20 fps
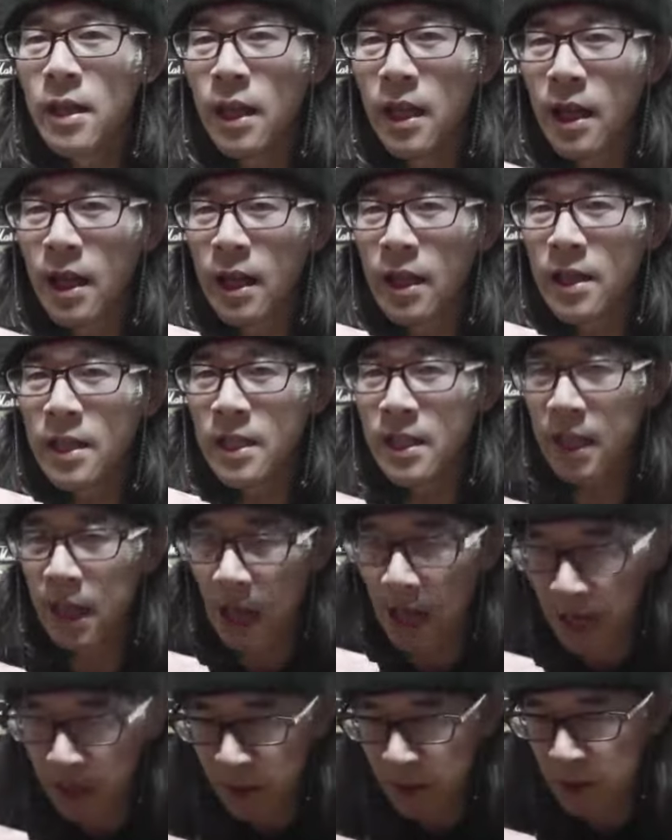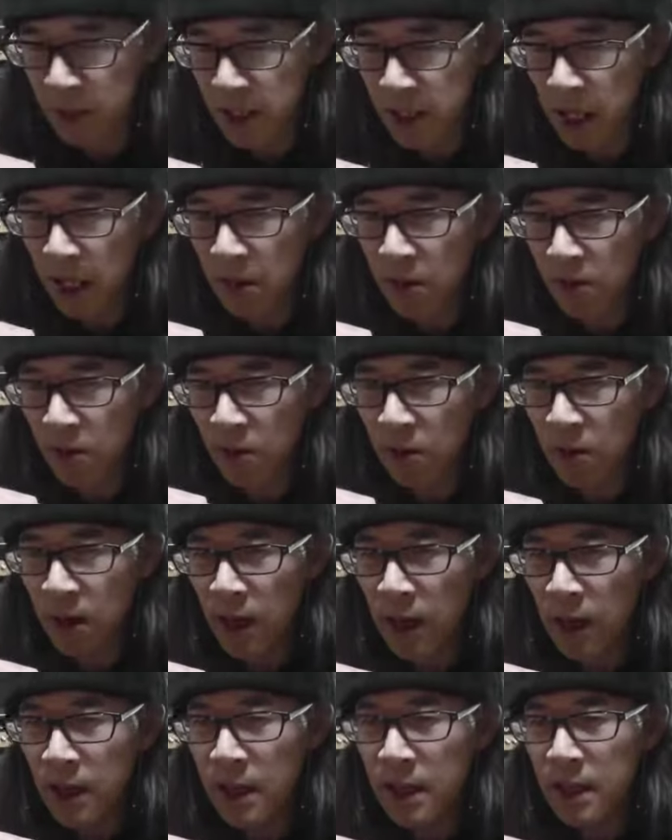えー、アース近いところ
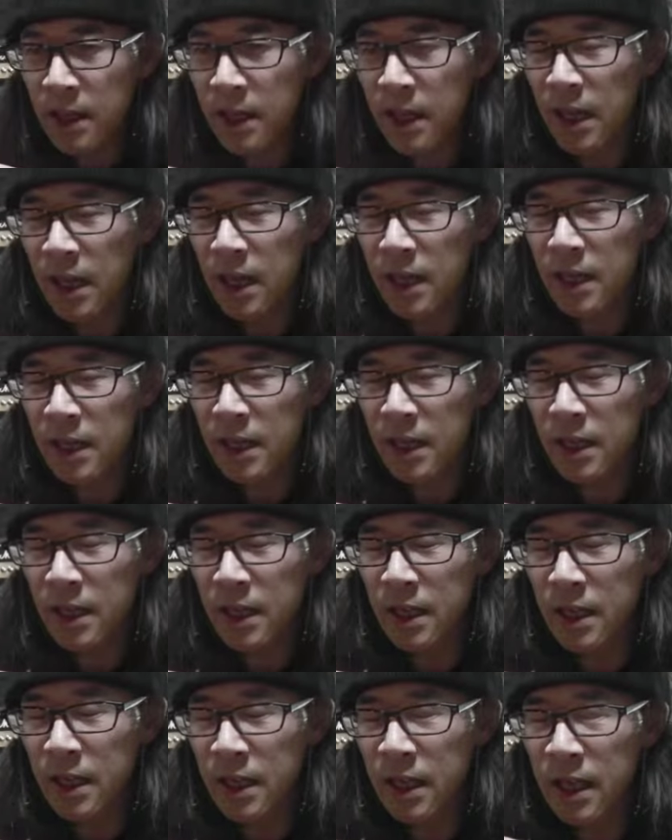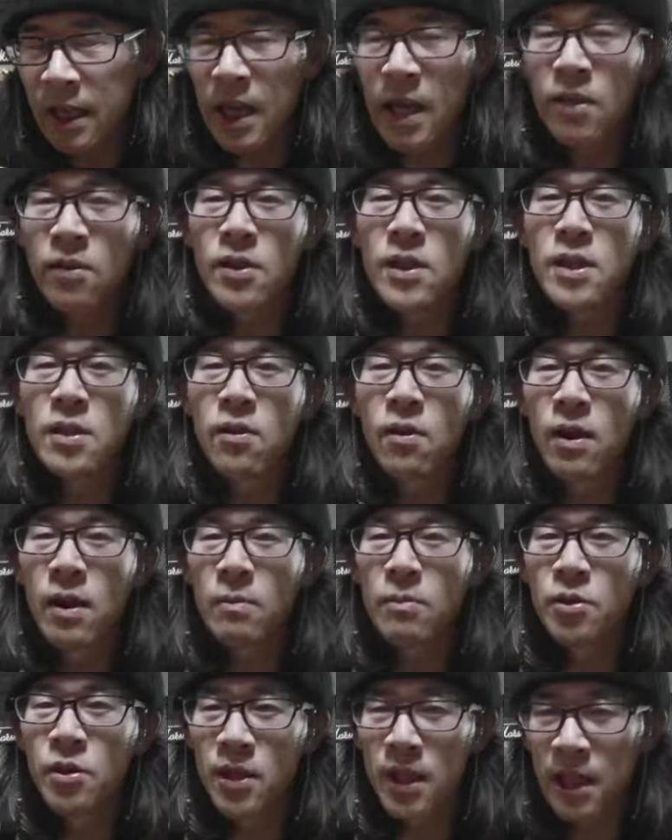でえー、ギターの信号が
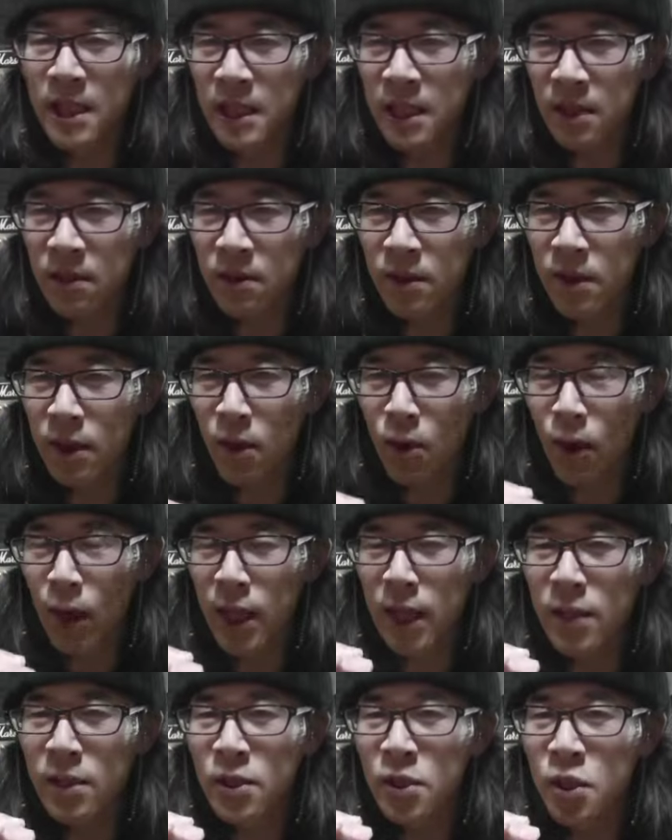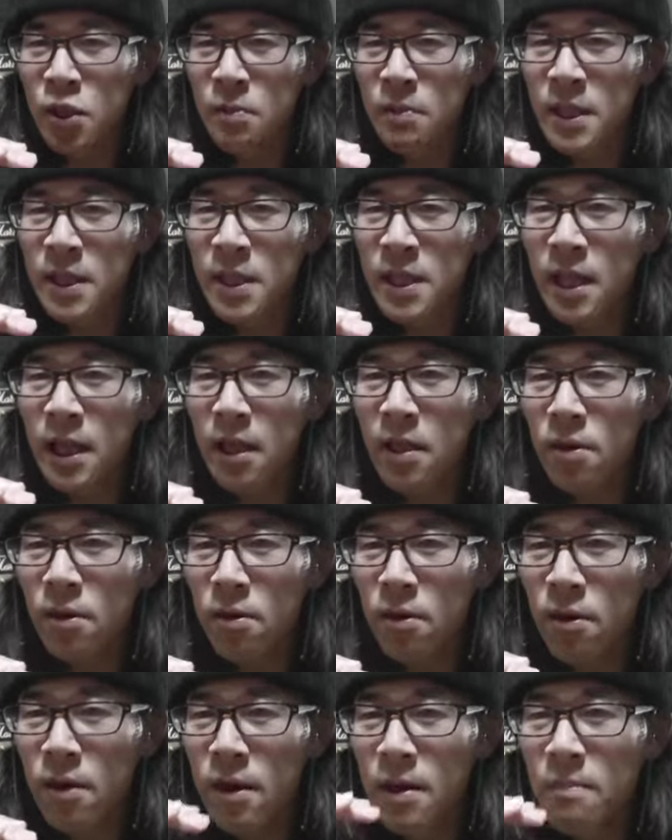ぶつかっちゃうっていうお話をしましたけ
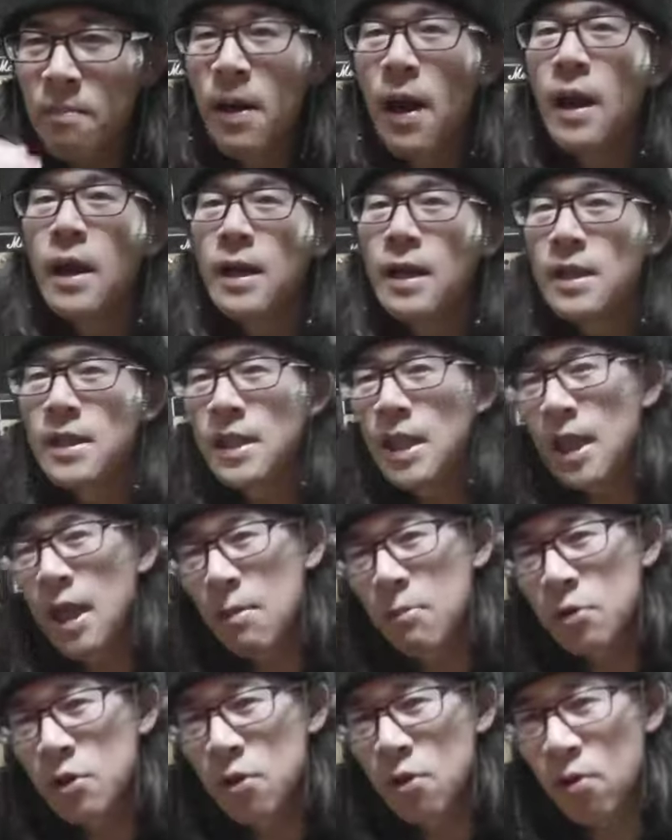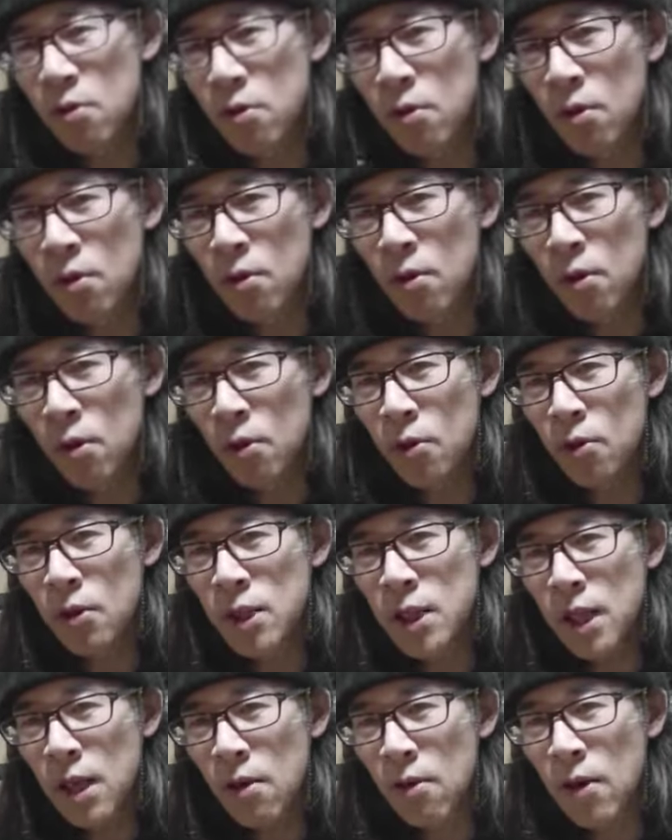ど、まあ、前回もちょろっとひょっと
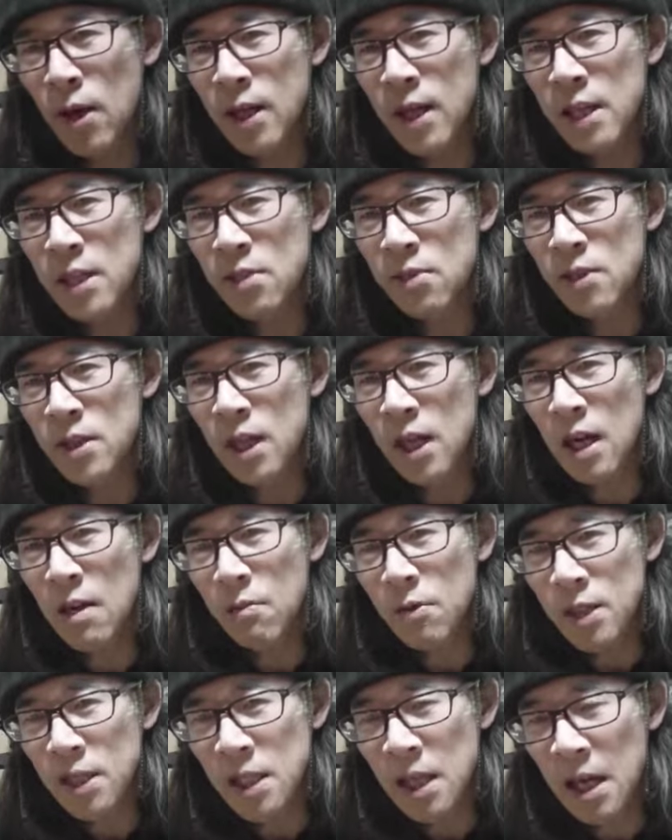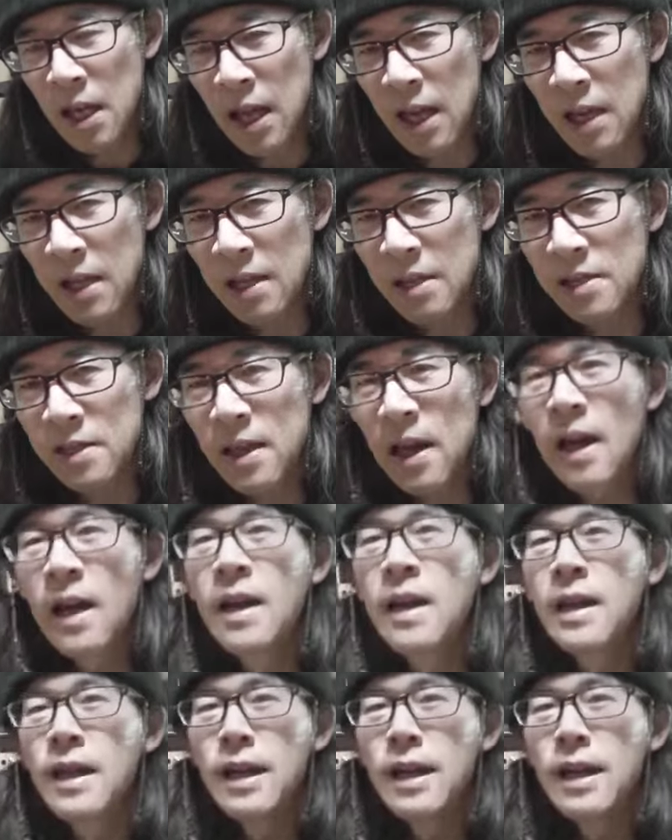したらお話をしたかもしれないんですが、